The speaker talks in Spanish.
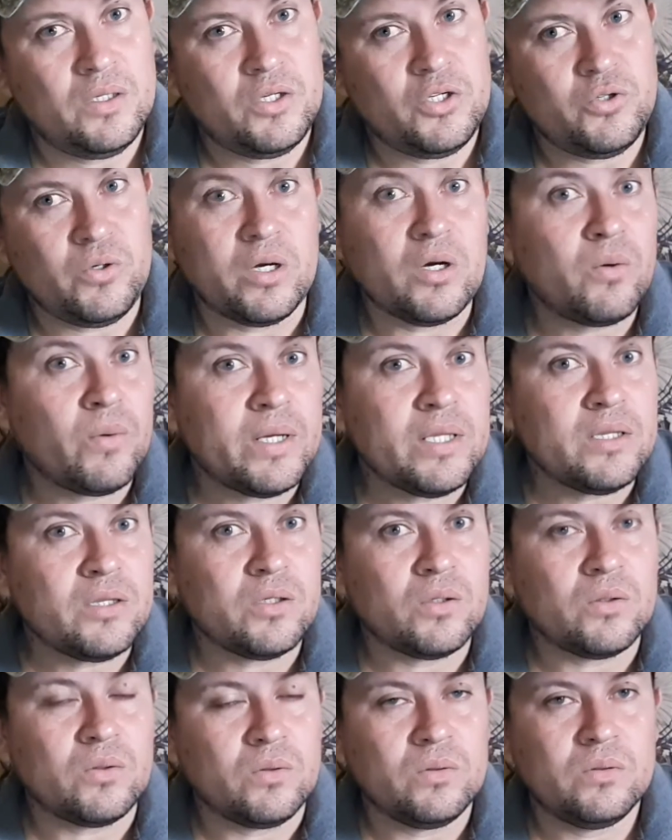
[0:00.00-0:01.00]
Yo
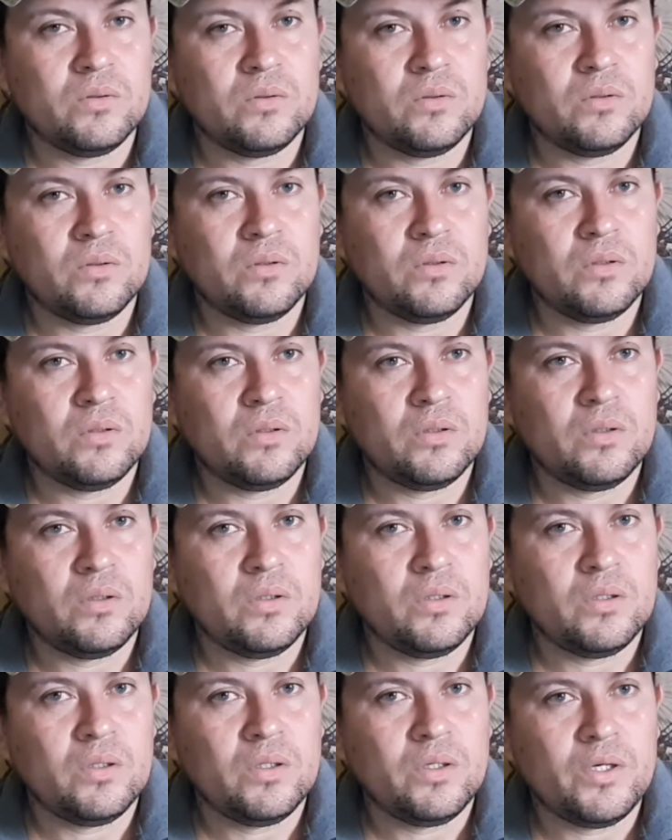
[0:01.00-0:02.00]
encuentro
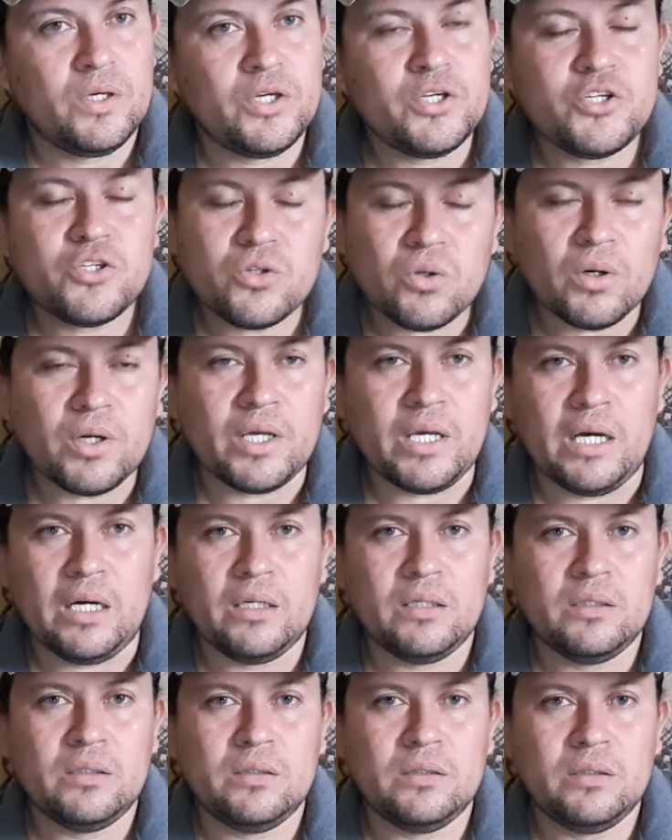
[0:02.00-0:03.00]
historia
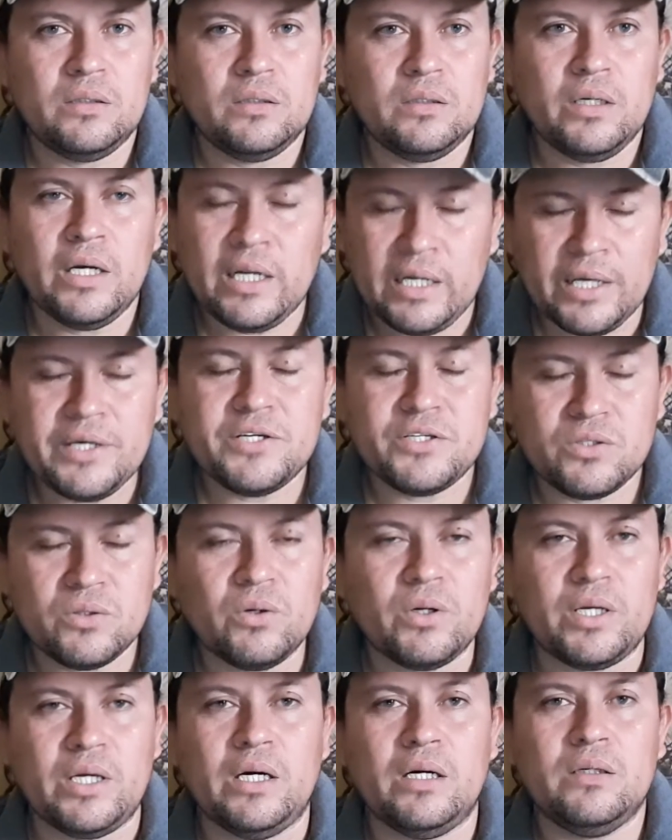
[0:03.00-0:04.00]
en la
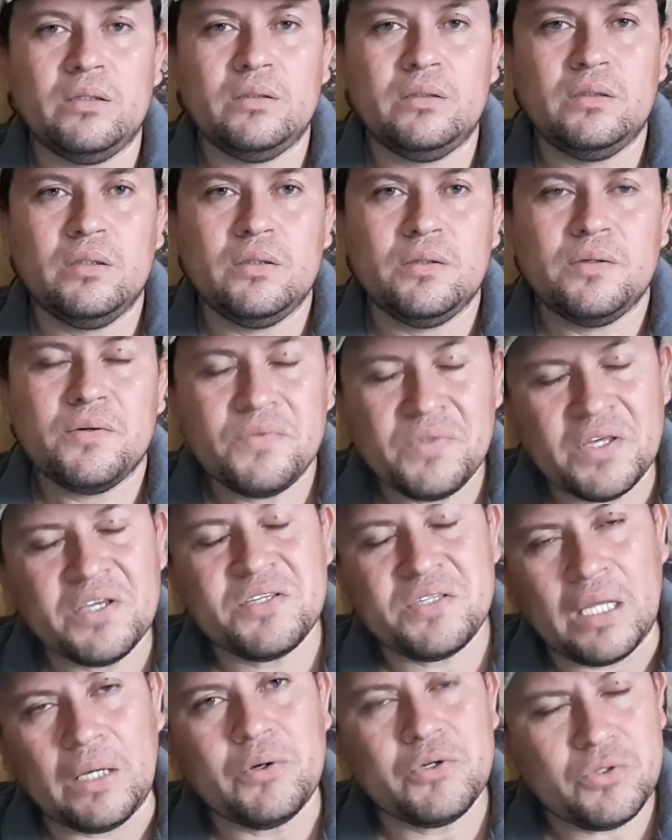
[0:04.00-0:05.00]
historia de
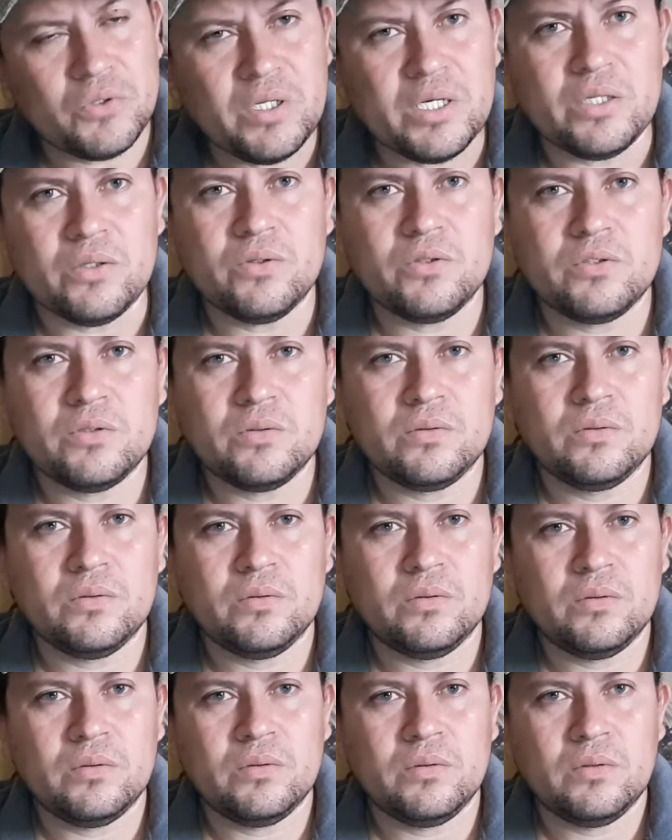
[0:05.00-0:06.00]
Estados Unidos,
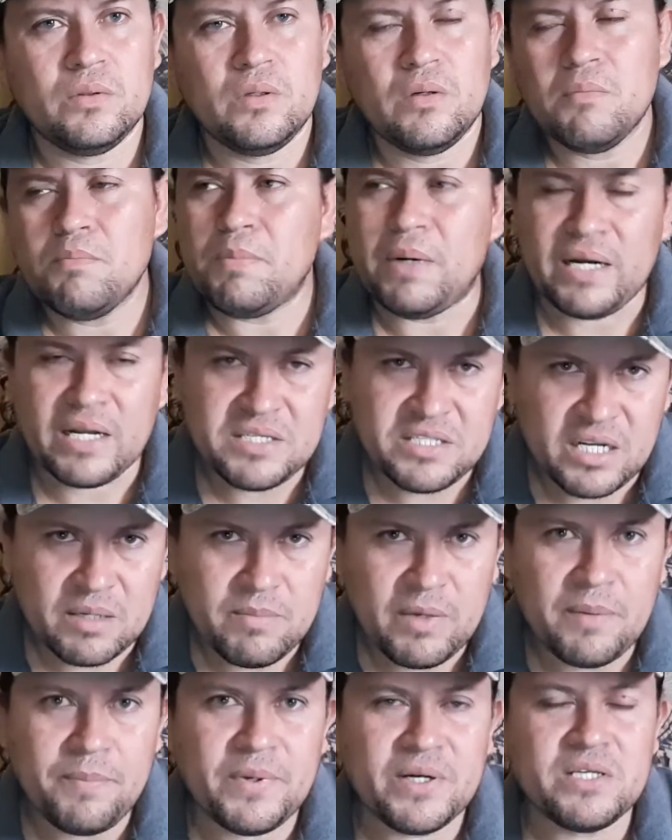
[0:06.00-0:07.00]
para ser
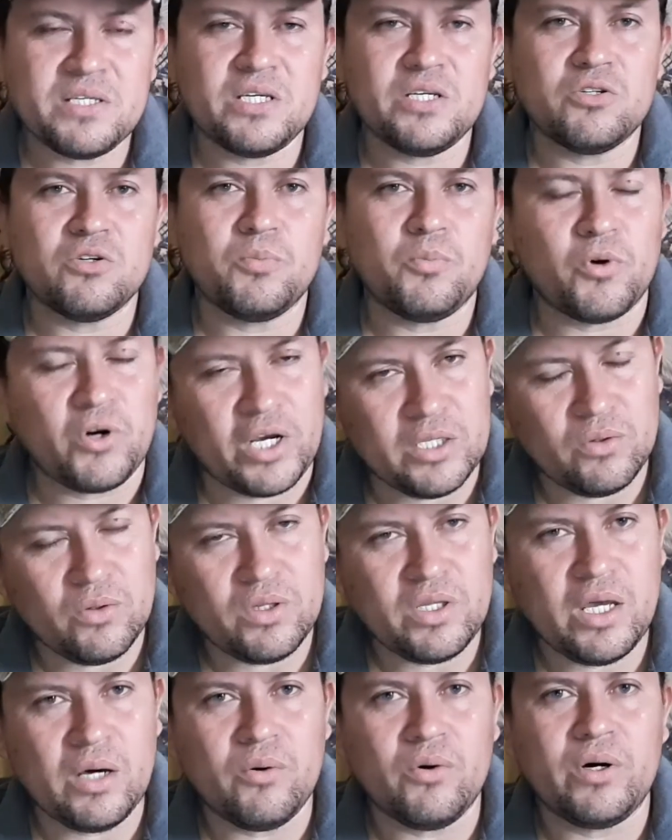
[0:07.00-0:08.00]
más preciso, porque es
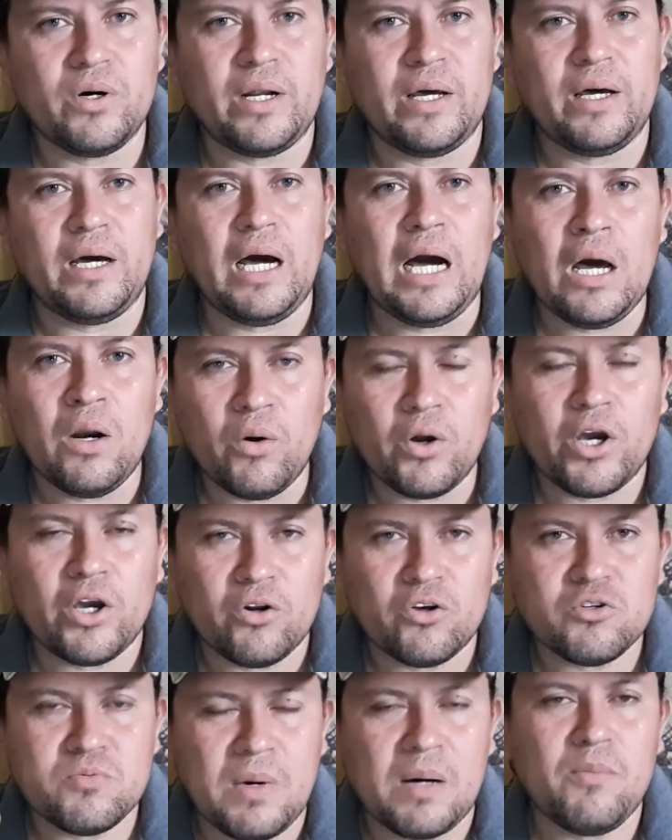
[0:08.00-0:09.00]
donde ahora a lo que
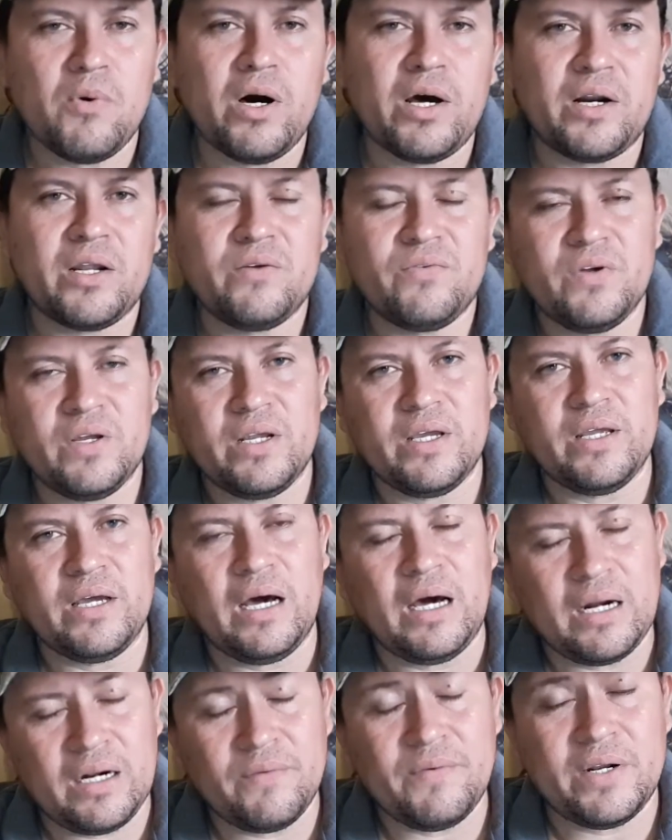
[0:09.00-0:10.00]
nos vamos a referir,
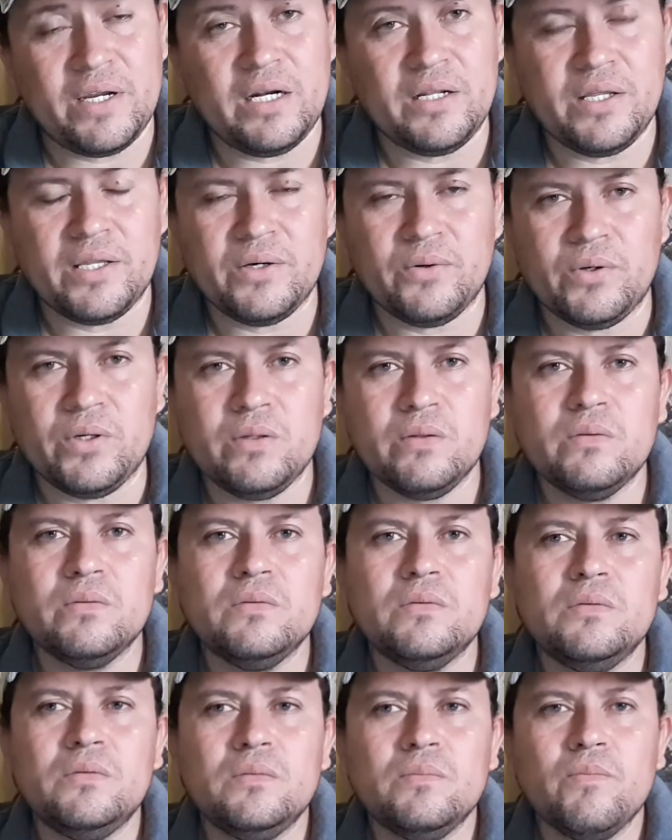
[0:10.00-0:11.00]
el día de hoy,
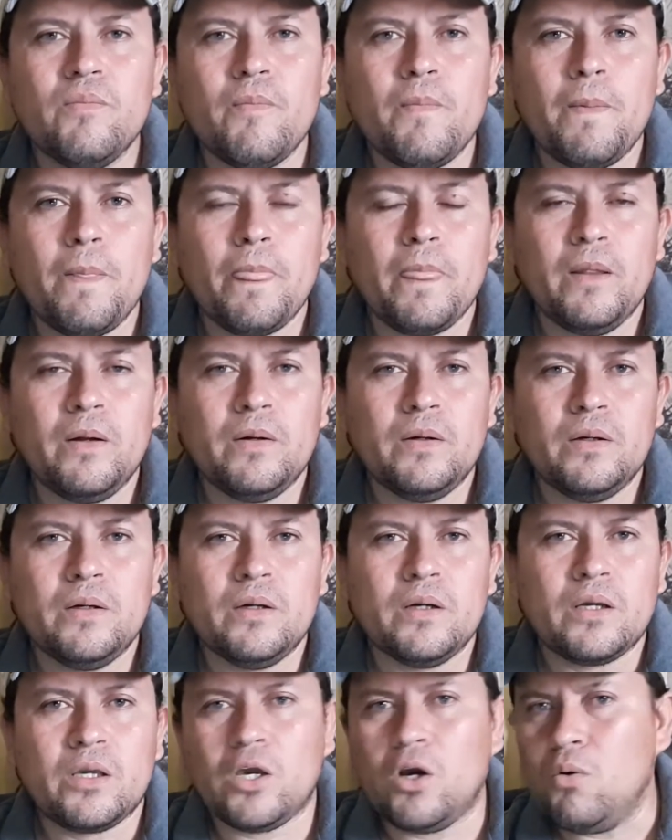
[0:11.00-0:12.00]

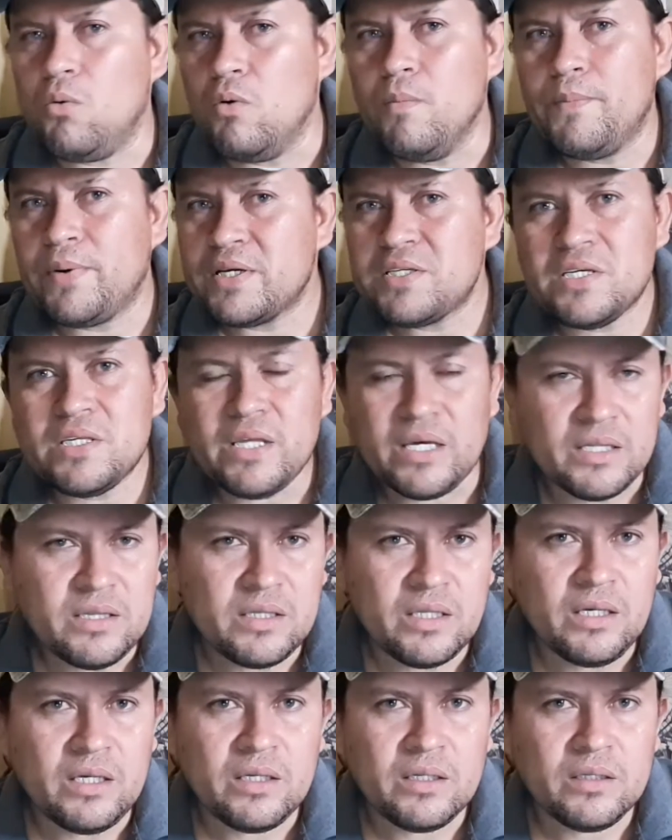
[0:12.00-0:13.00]
que hubo un
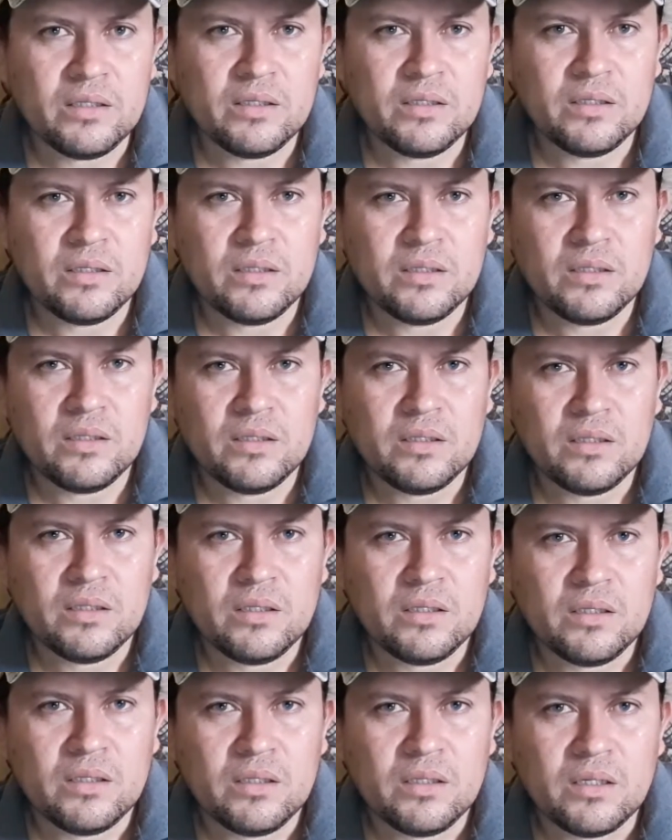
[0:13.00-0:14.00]
presidente
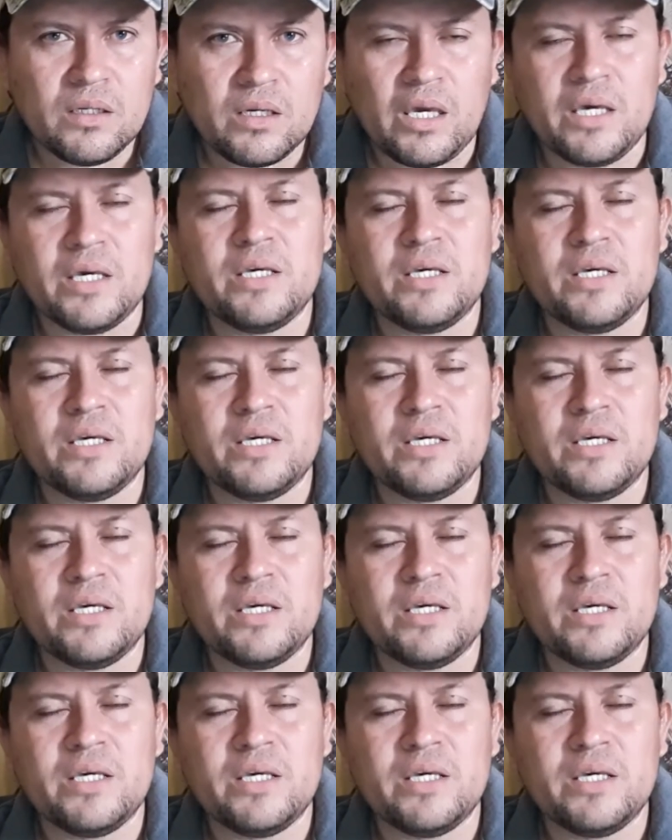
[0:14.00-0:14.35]
que